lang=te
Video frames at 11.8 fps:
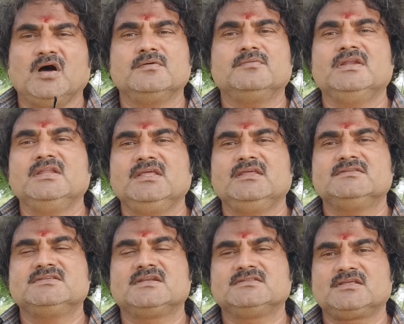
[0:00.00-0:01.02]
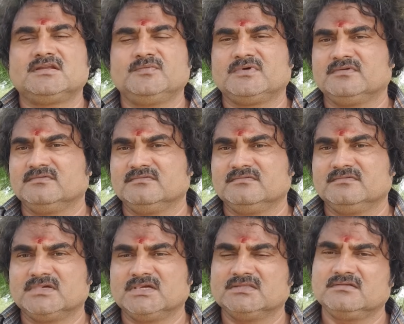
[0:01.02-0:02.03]
బాహుబలి చరిత్రని మనం
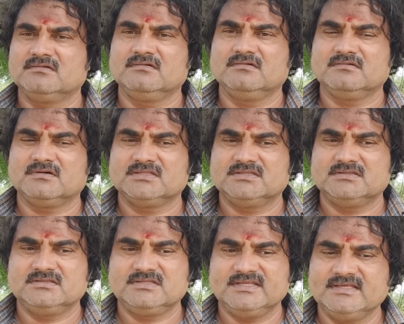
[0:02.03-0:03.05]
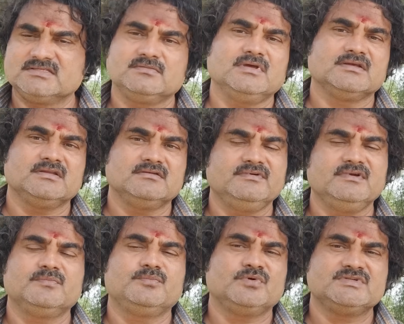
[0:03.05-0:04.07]
గతంలో ఒక త్రీ ఇయర్స్ బ్యాక్ నేను
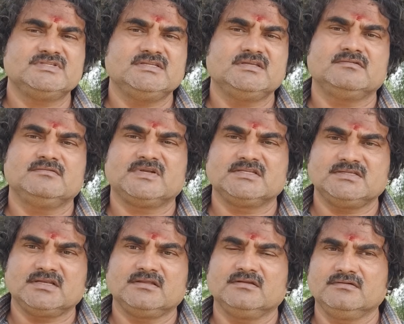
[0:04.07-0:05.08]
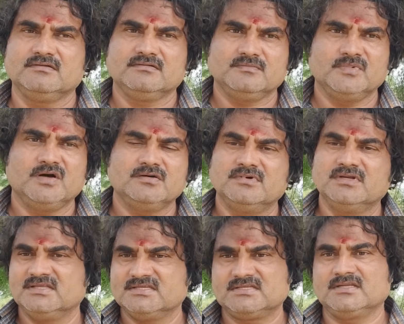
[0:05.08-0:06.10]
వీడియో పోస్ట్ చేశాను మన ఛానల్లో
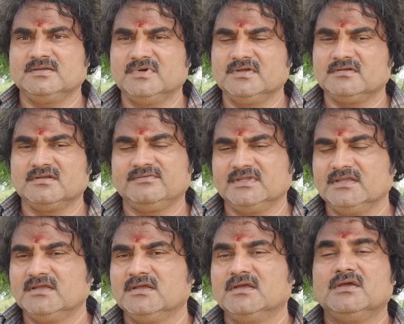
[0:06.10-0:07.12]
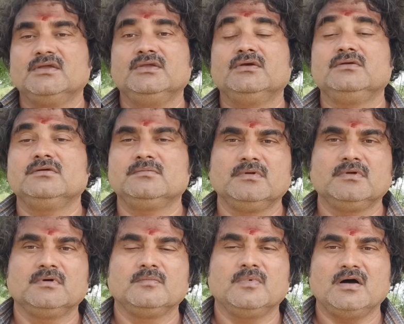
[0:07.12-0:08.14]
బాహుబలి హిస్టరీ బయోగ్రఫీ
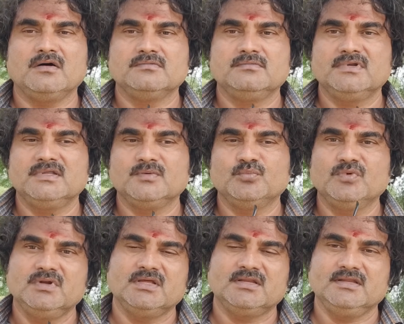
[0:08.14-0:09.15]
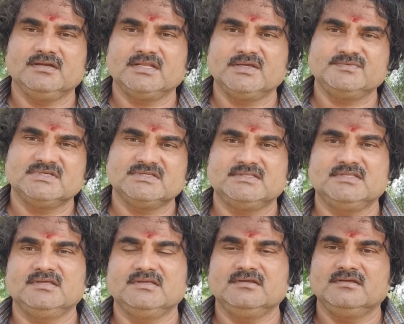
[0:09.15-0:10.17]
యూట్యూబ్లో బాహుబలి బుల్ అని టైప్
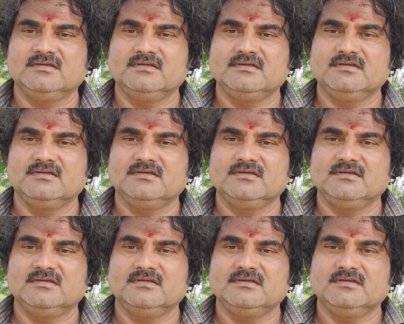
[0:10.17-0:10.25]
చేస్తే